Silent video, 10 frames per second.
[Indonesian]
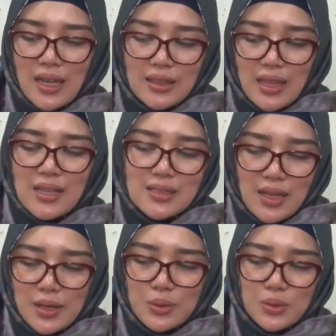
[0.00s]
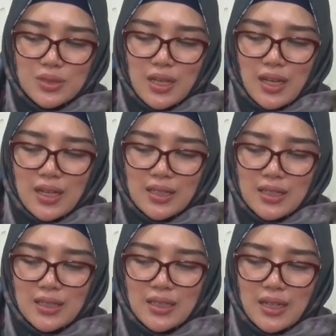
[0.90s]
Lihat Hasan Hussein
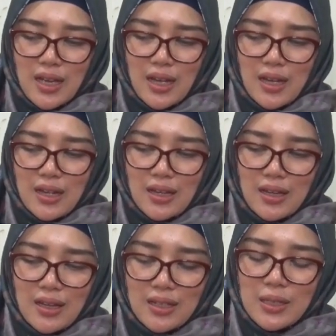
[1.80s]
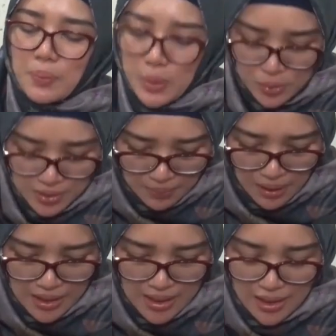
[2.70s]
ketika dipeluk sama
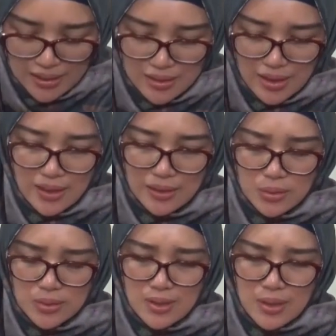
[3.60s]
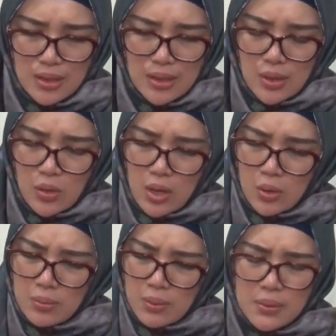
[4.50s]
ayahnya, terus kok
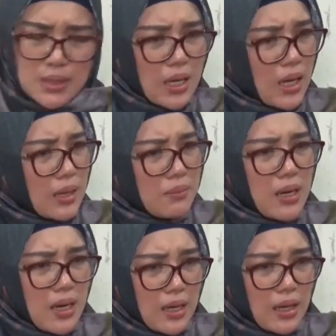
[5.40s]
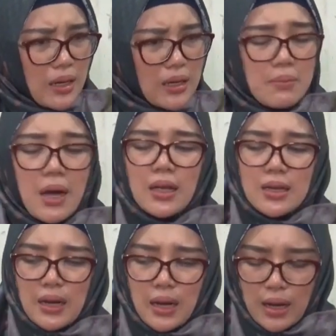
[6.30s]
aku memisahkan mereka ya,
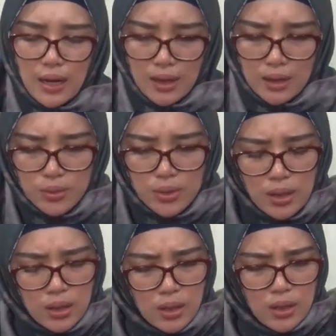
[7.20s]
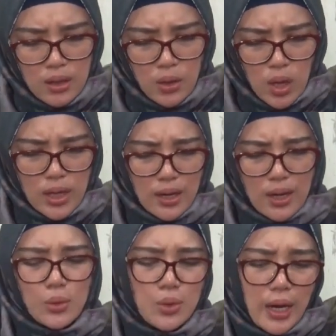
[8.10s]
kebahagiaan anak-anakku ya. Kok
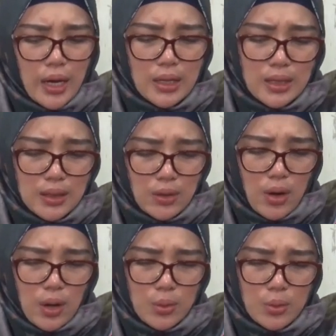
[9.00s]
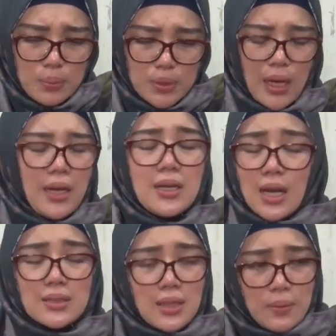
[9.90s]
anak-anakku kayak gini, kok aku tega
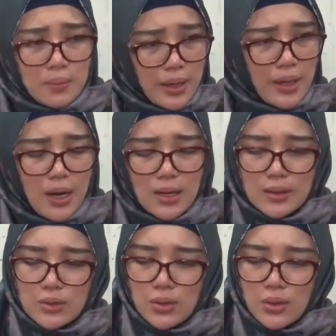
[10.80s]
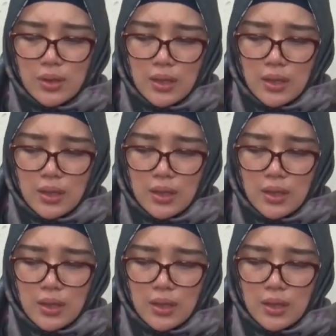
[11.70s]
sama mereka gitu loh